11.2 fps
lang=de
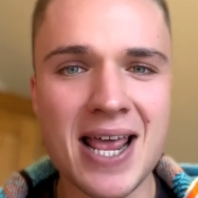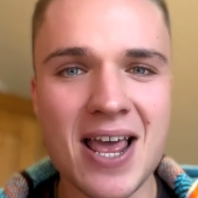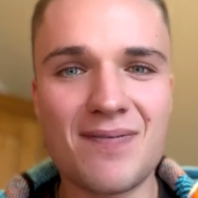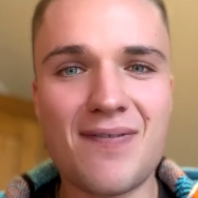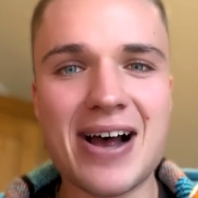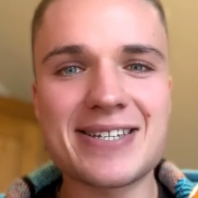
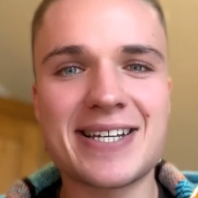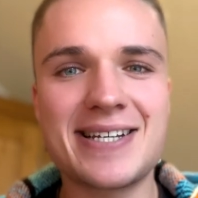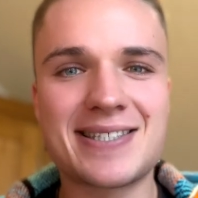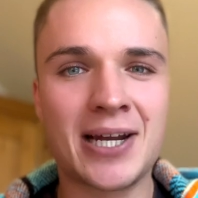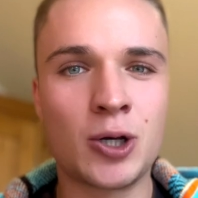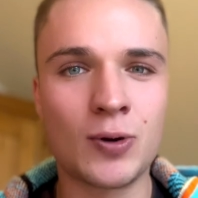Was ist
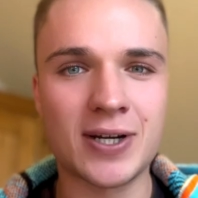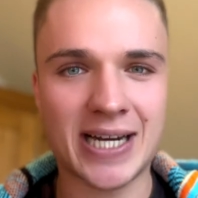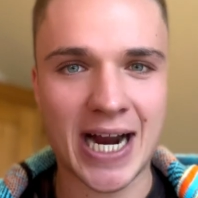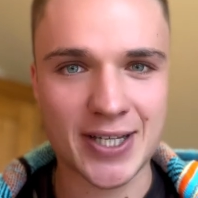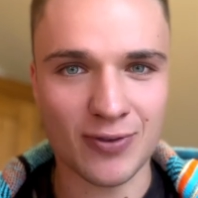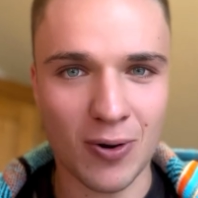die
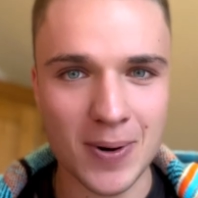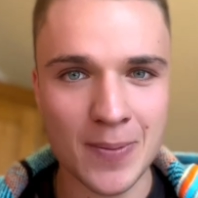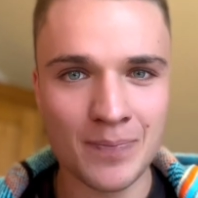Glücklichkeitsformel?